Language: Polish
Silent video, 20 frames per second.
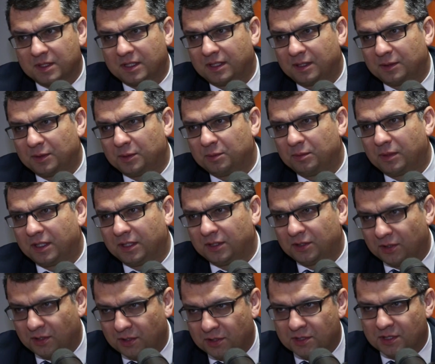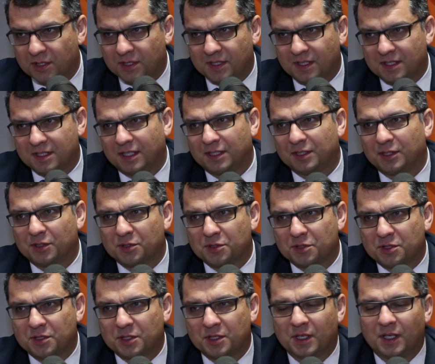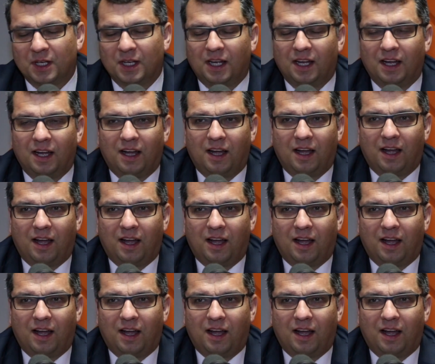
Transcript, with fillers: względem ich merytorycznej zasadności. Ale to jest